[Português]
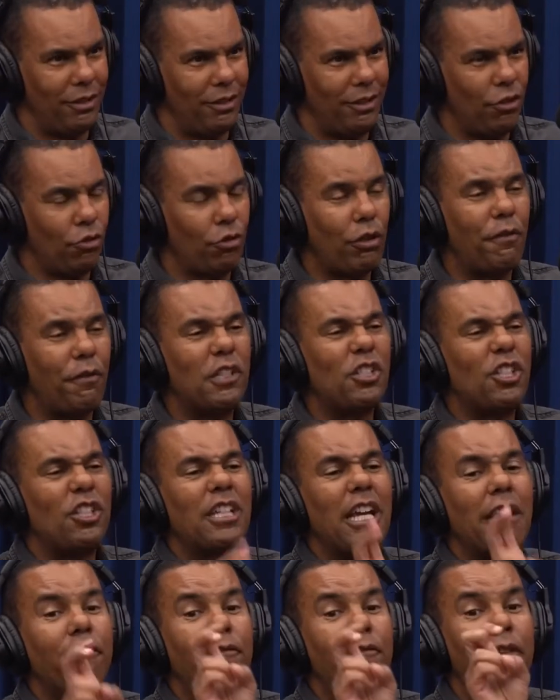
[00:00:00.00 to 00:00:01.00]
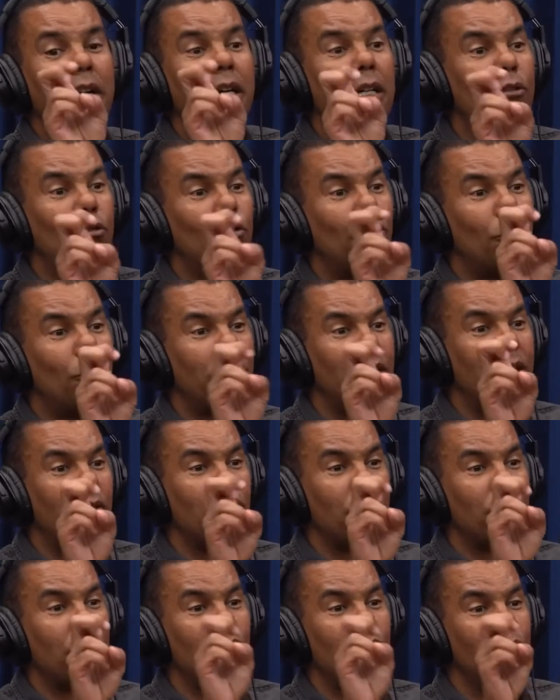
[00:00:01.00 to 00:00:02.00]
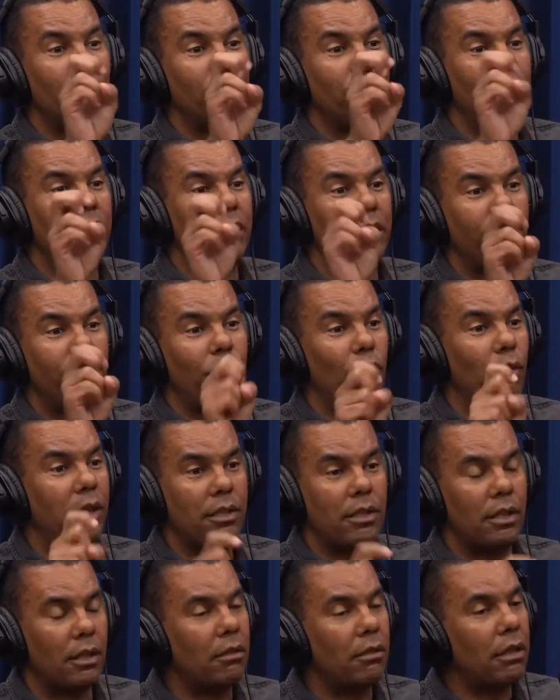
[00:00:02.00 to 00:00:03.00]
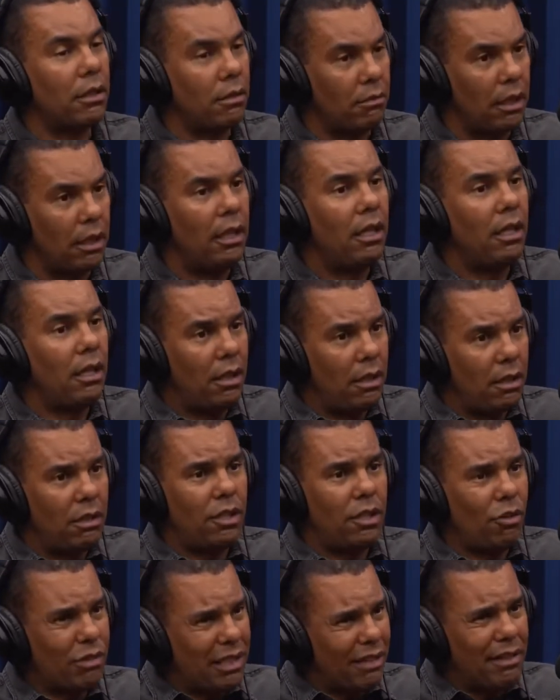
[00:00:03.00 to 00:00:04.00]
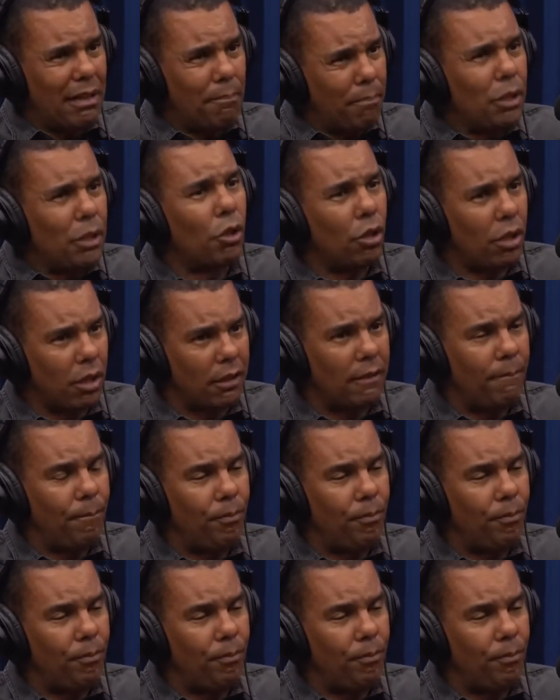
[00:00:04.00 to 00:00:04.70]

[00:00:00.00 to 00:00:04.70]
Eu não tô falando gente que é fã do Rodrigo Silva, influência. Não, não. Eu tava na pior.